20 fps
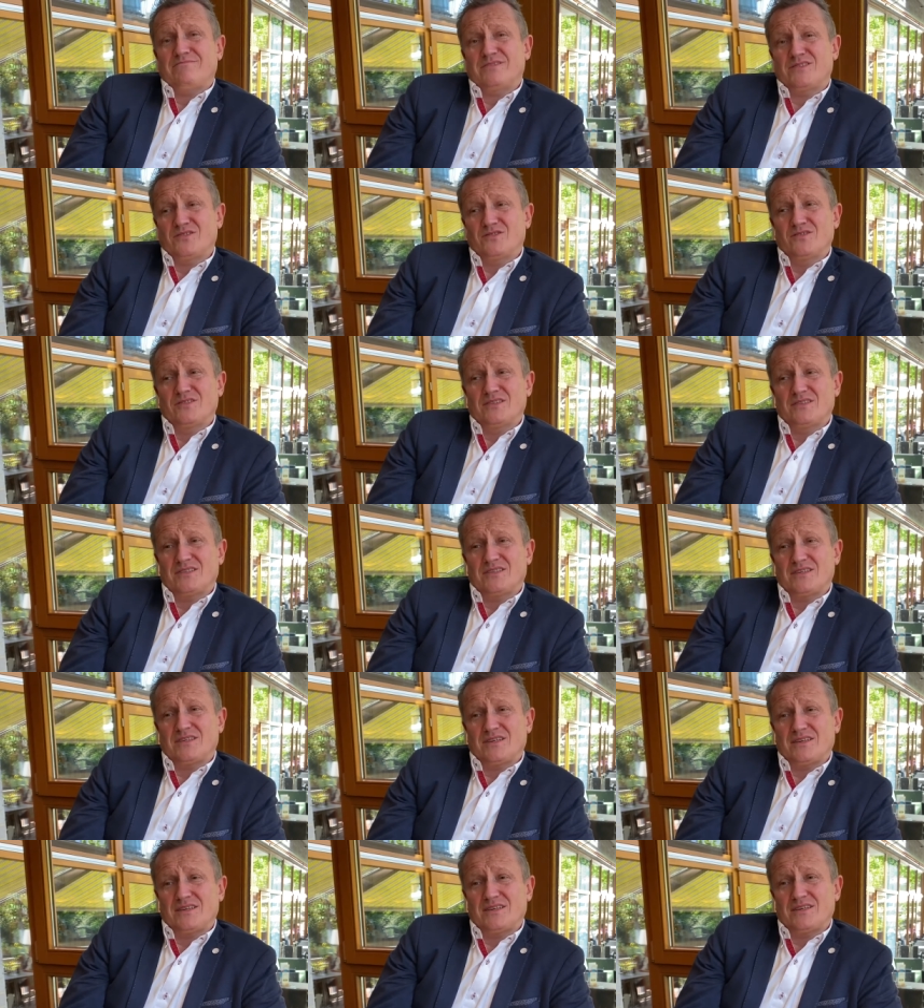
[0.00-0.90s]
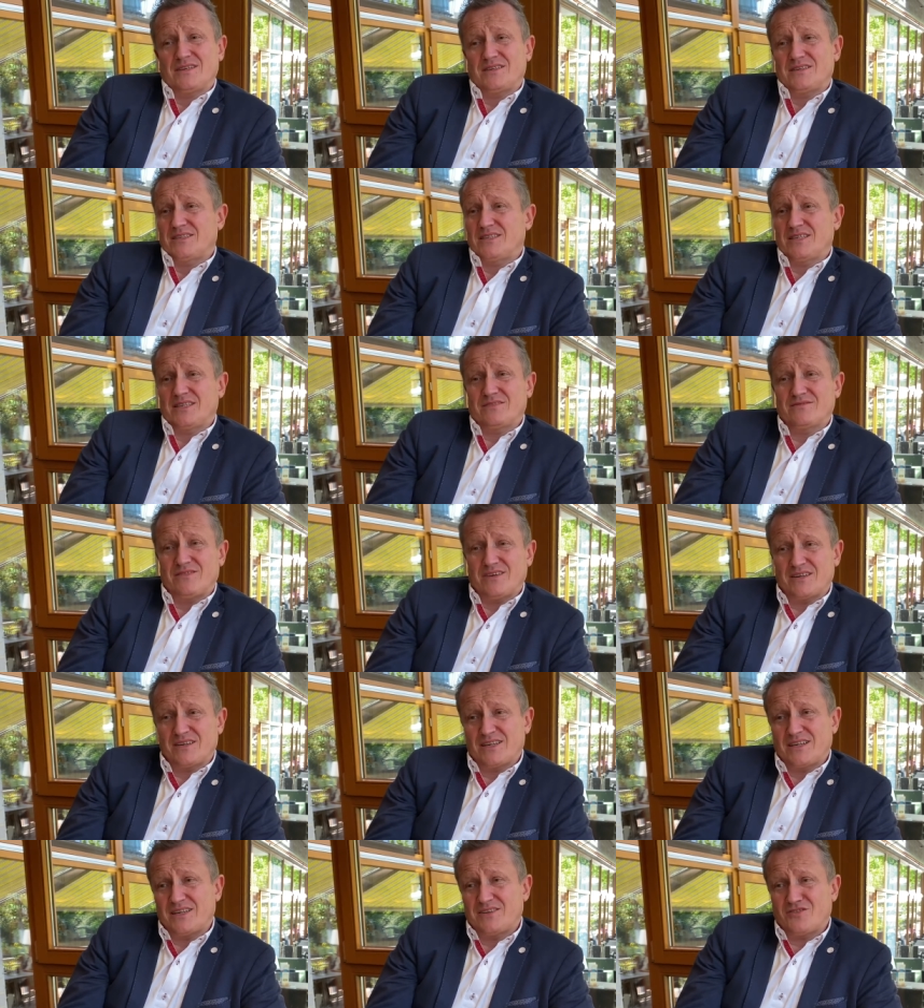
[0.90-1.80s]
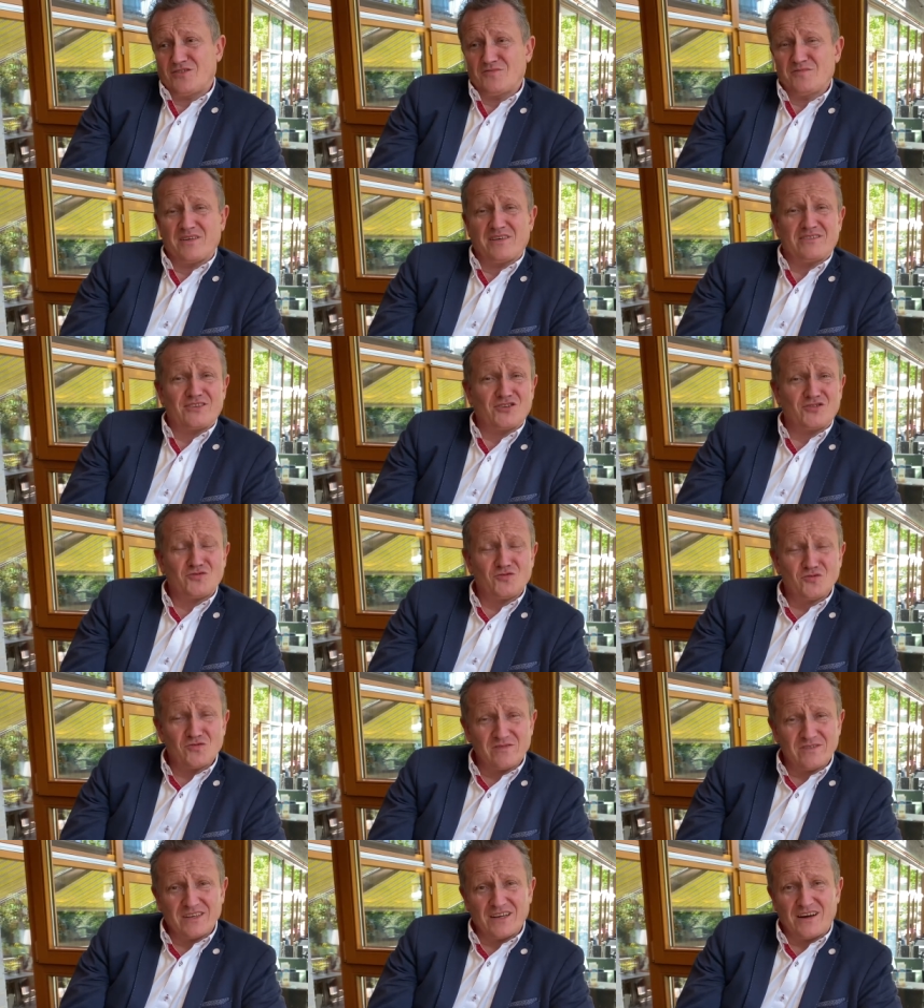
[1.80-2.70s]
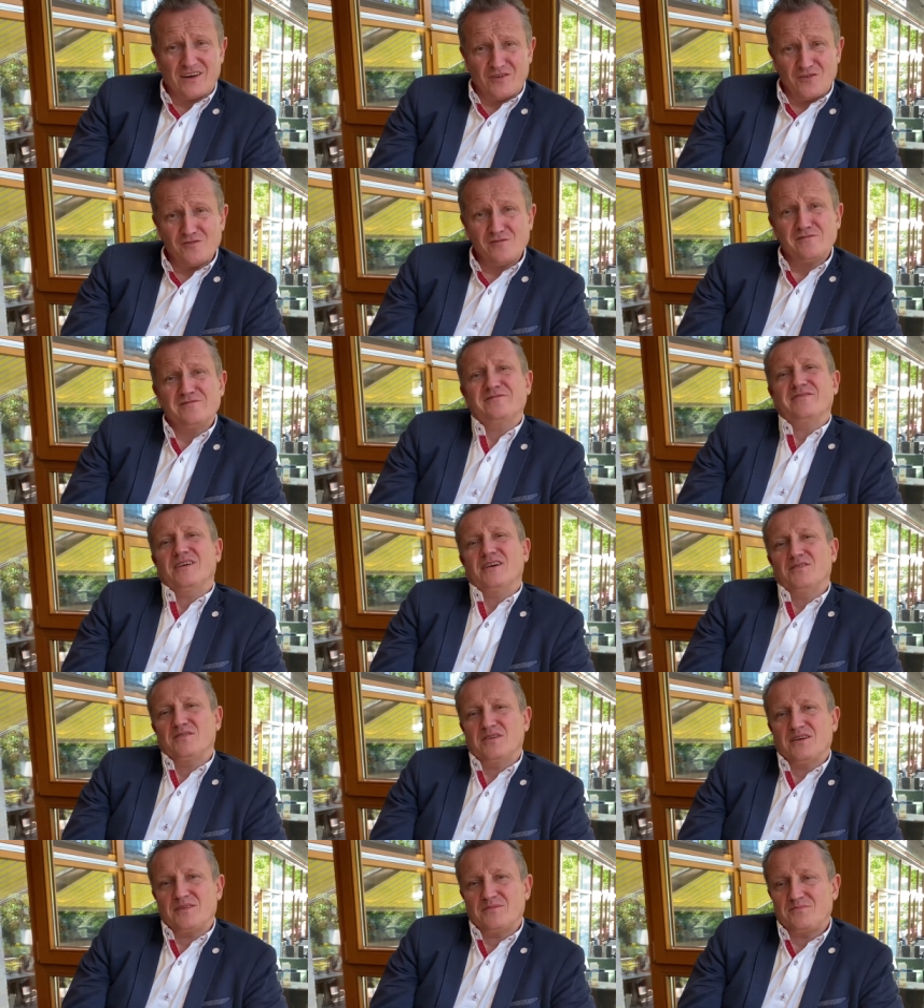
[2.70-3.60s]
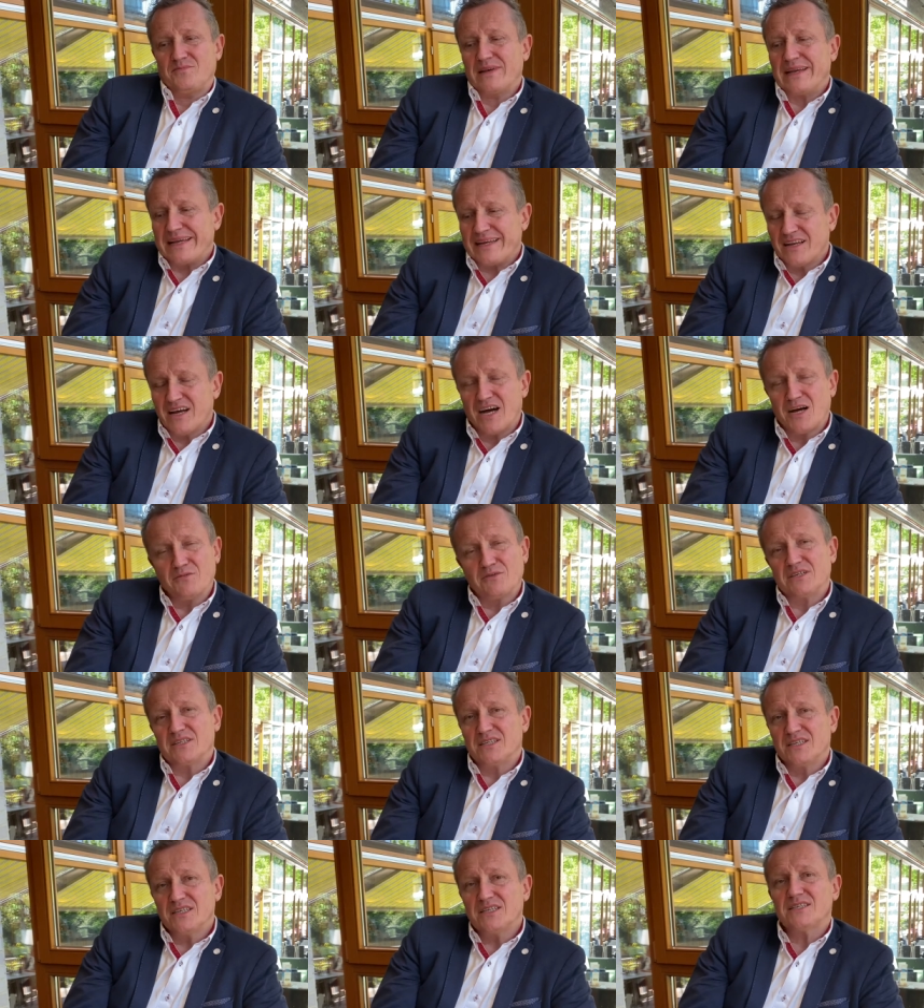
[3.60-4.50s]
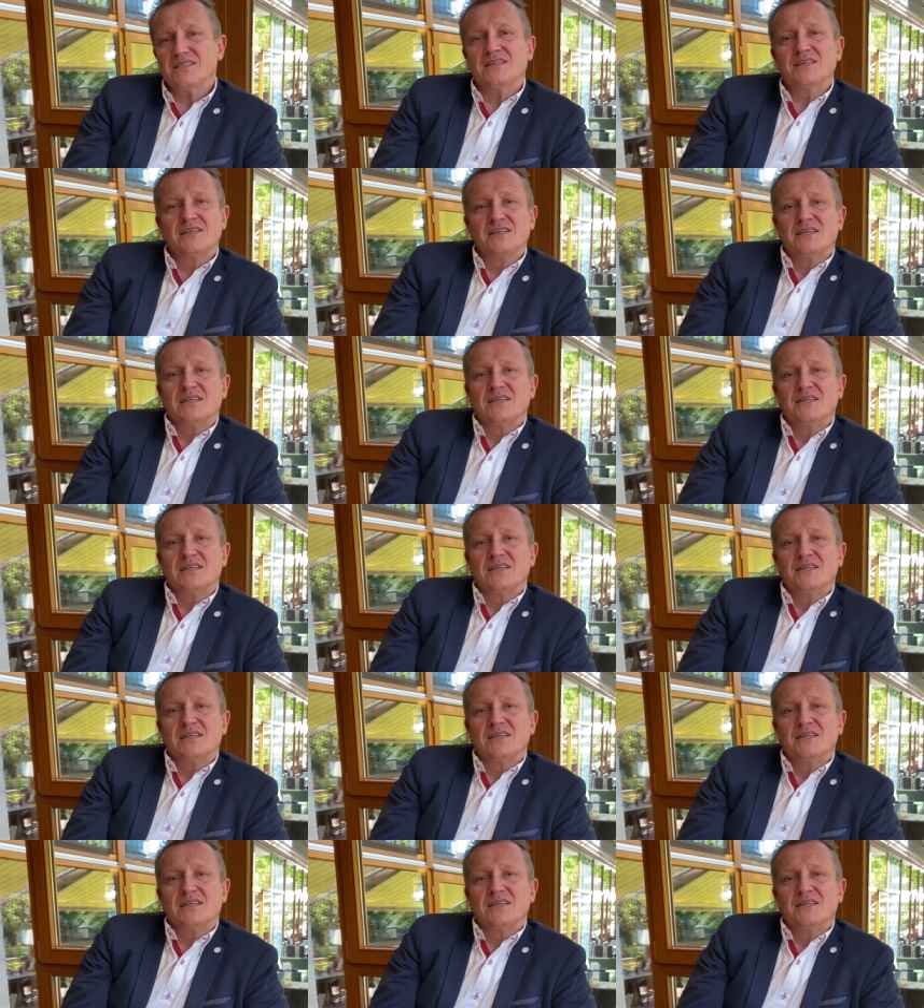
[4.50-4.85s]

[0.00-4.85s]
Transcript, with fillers: und äh, irgendwann geht auch mal eine Tür wieder auf, aber Pläne habe ich nicht.